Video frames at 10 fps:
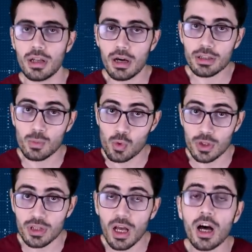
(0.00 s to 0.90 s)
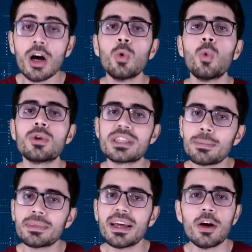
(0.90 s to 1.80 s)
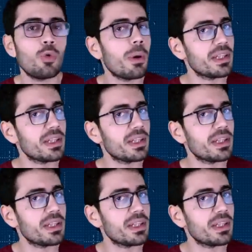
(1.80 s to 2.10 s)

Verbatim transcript: الارض مسطحه وثابته وما